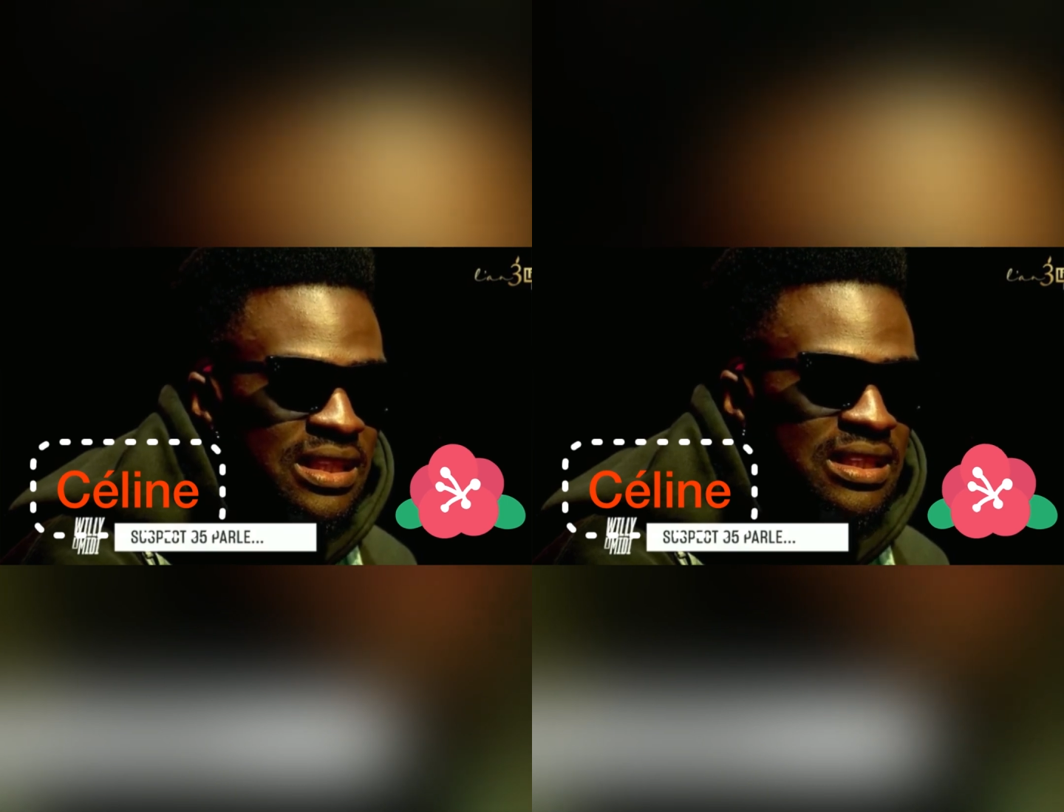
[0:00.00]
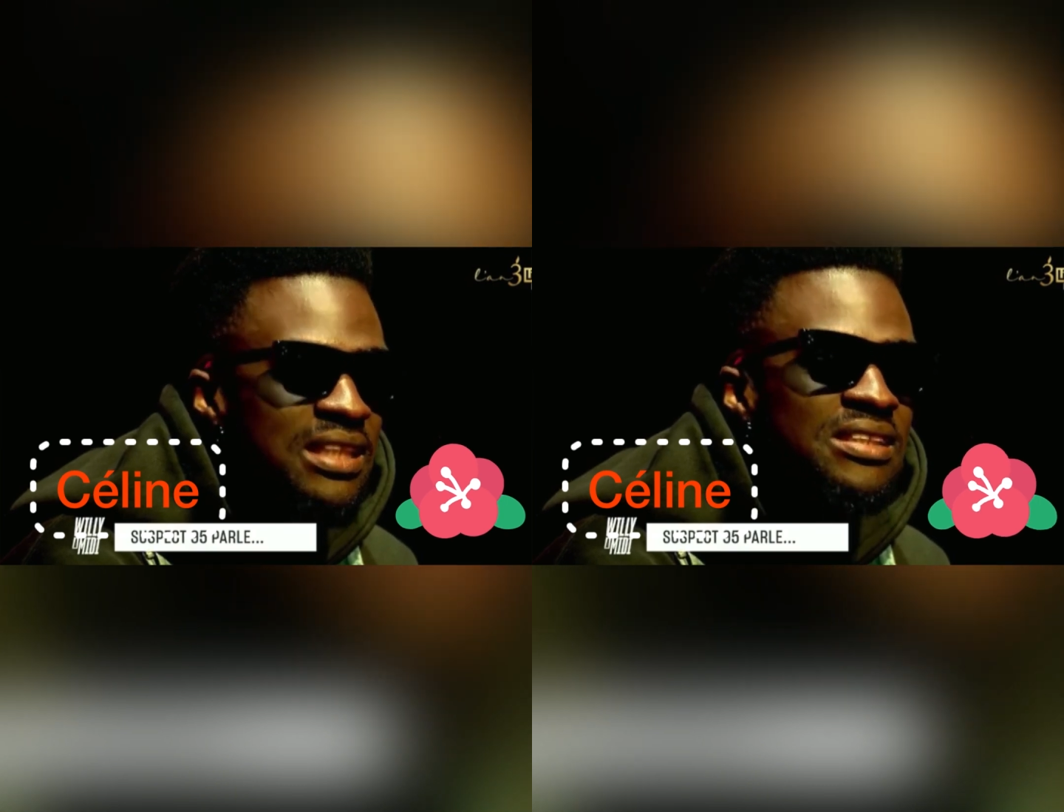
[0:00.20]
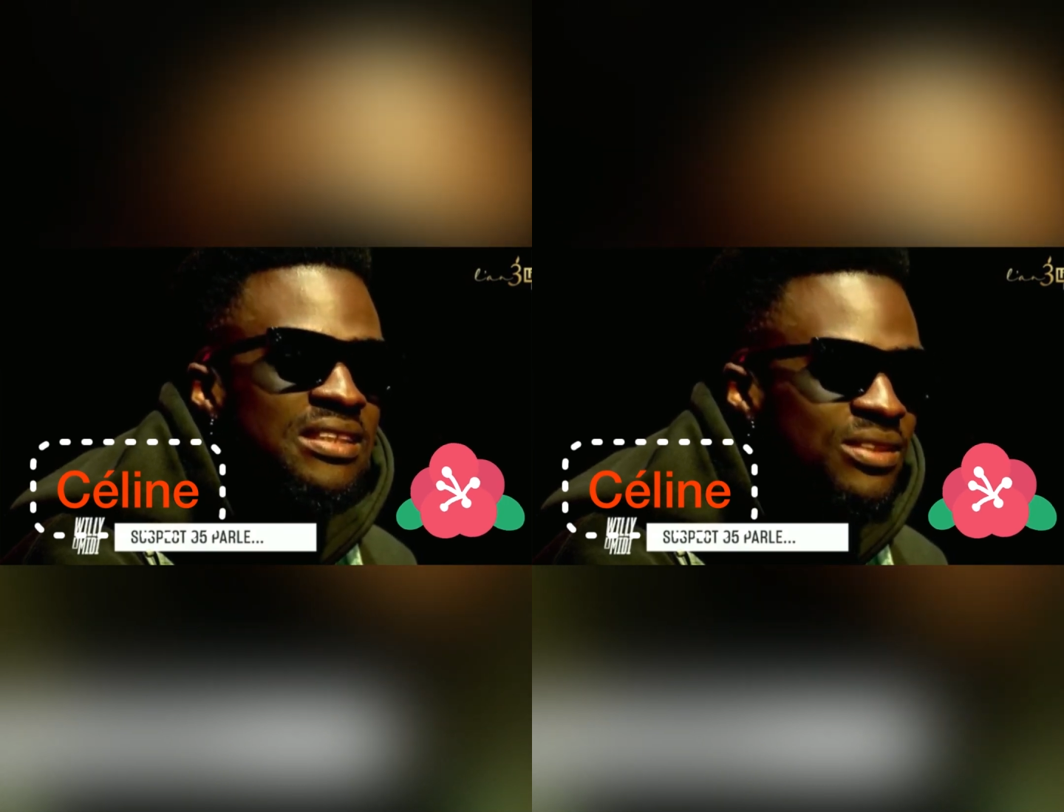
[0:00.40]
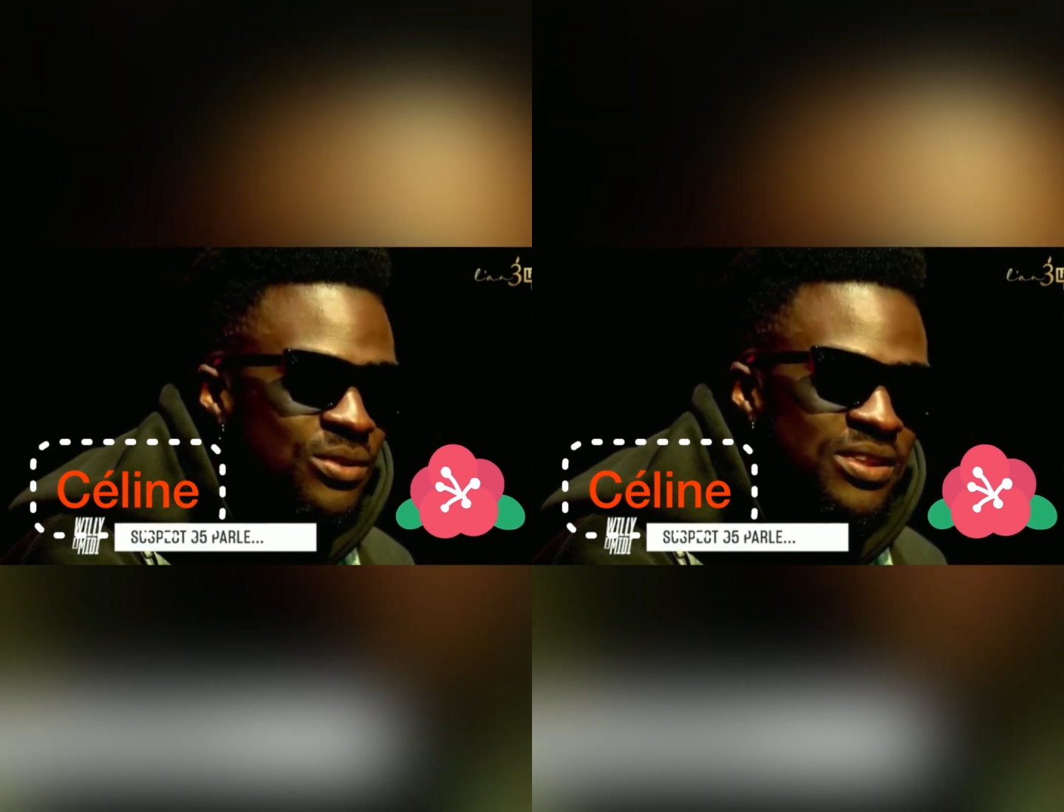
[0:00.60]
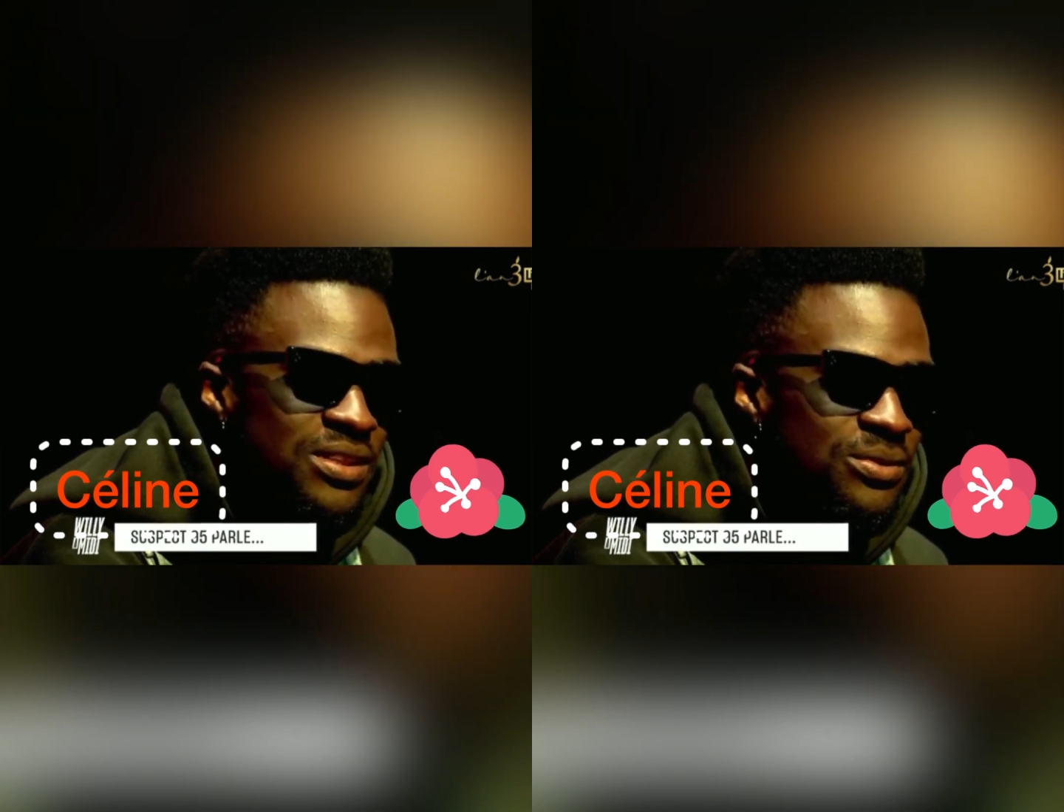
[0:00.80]
les titres
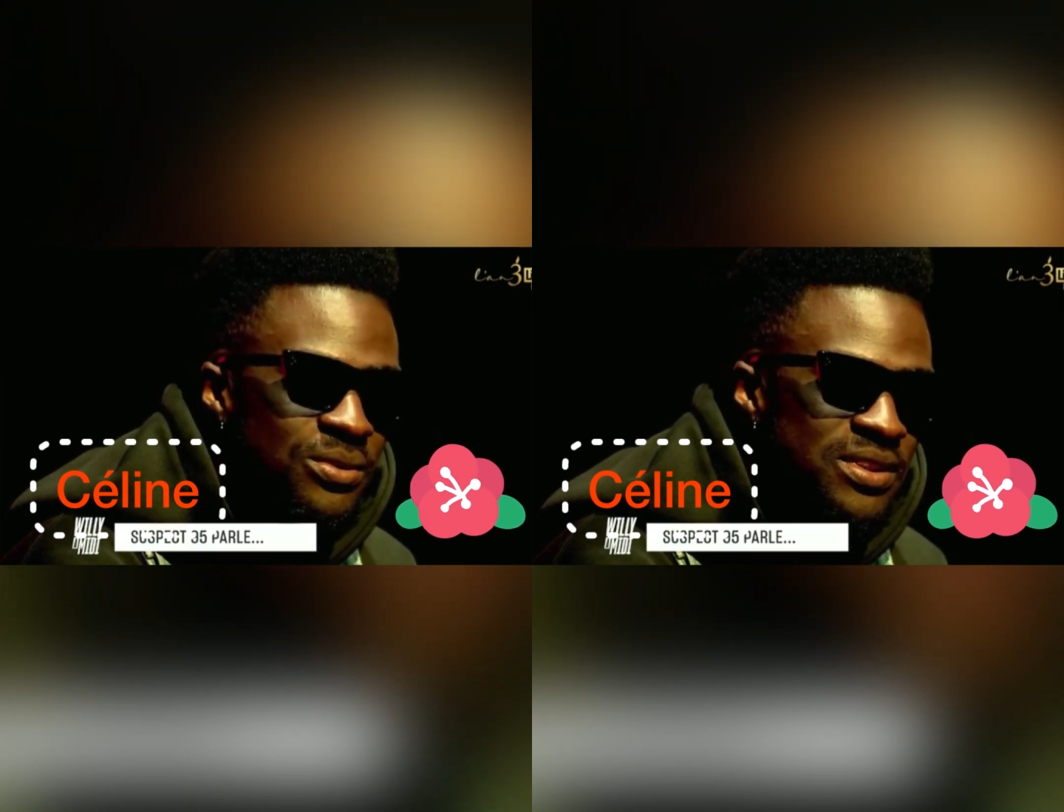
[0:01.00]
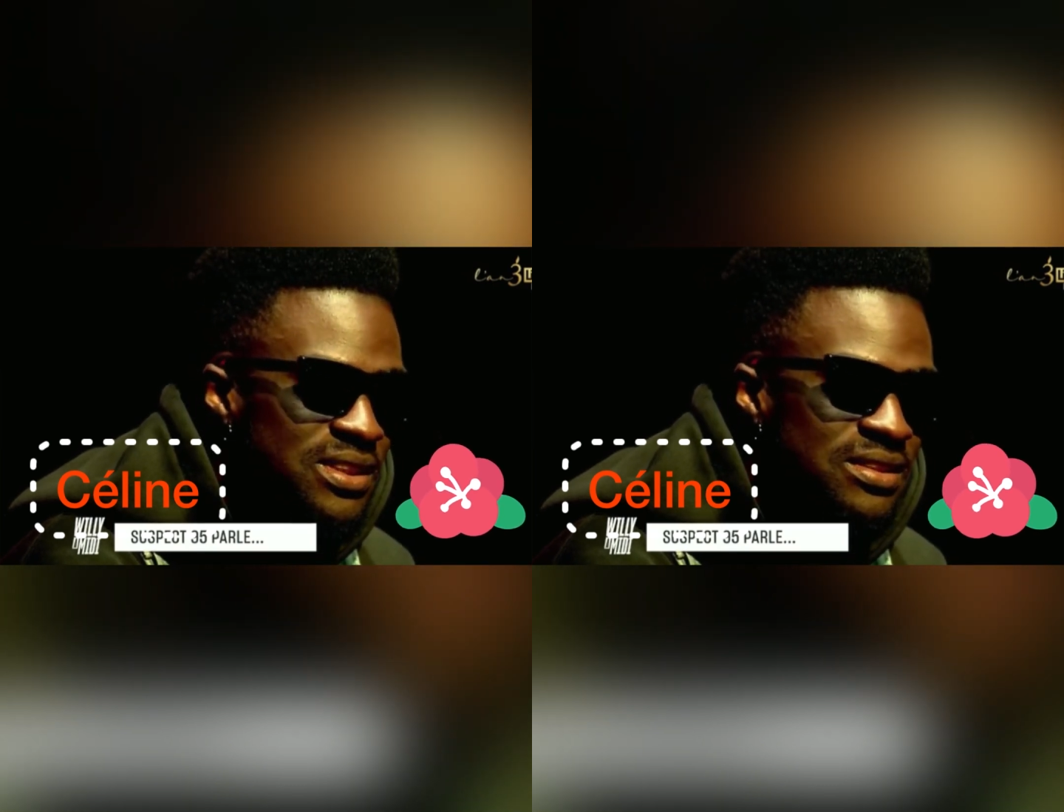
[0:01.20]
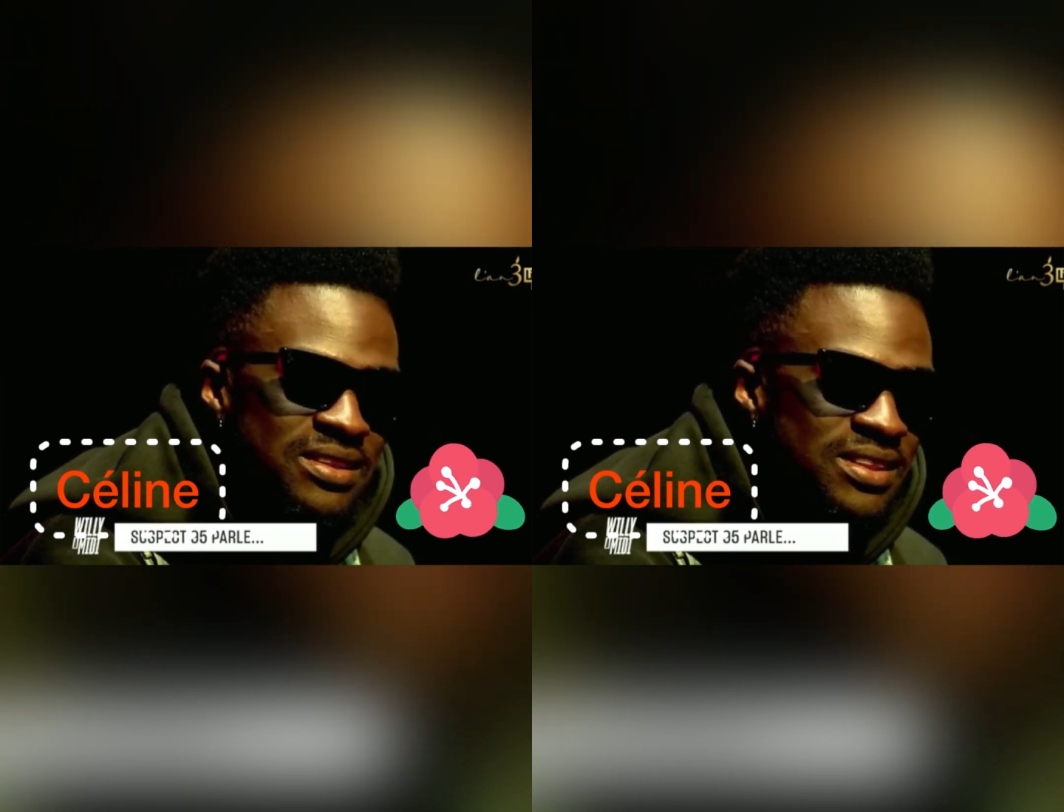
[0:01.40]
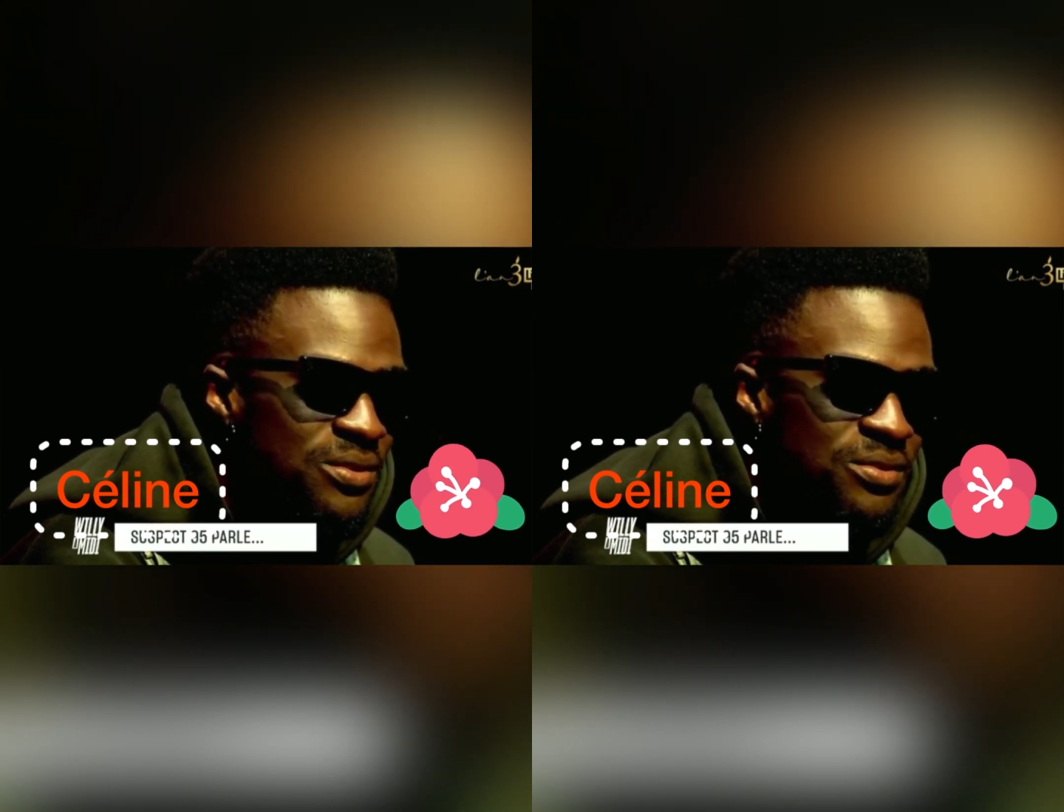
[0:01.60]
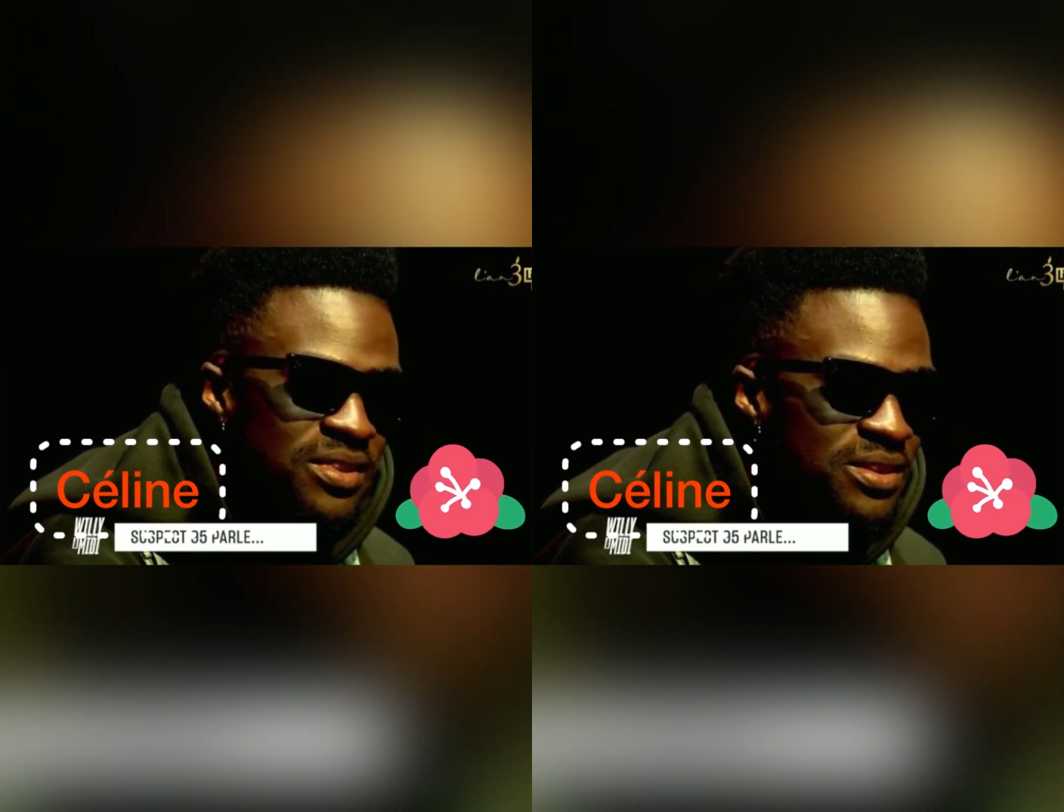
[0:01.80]
que j'ai sortis, c'est ce qui
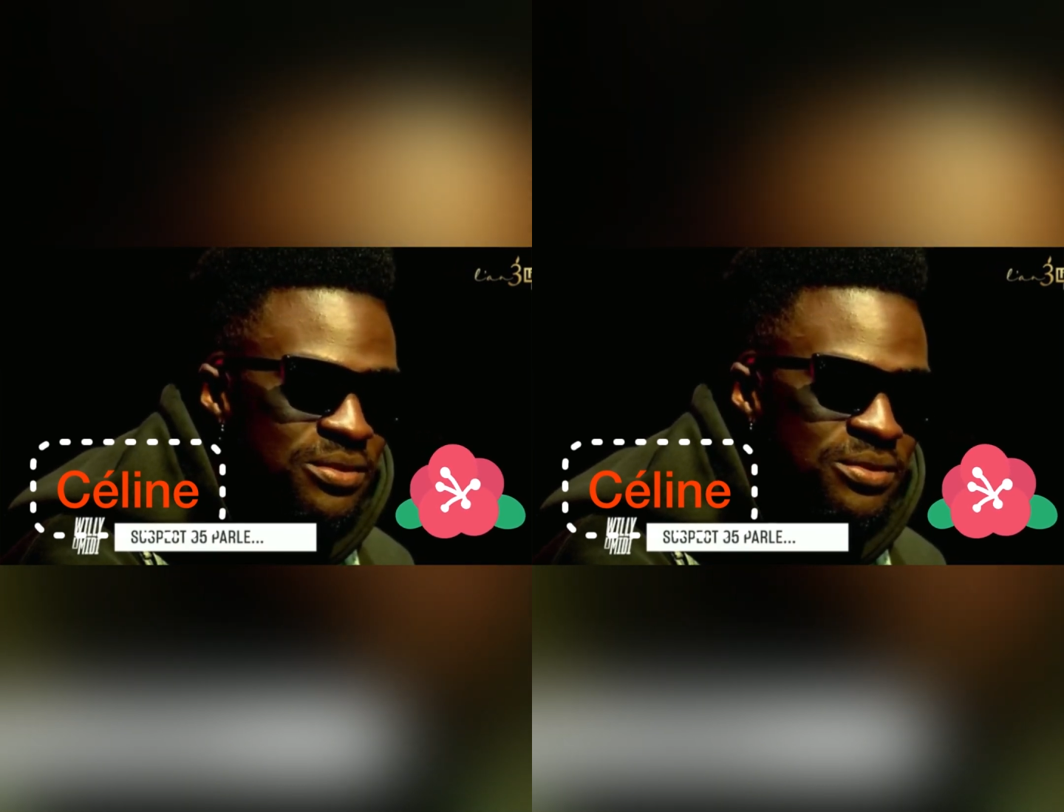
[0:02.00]
devait être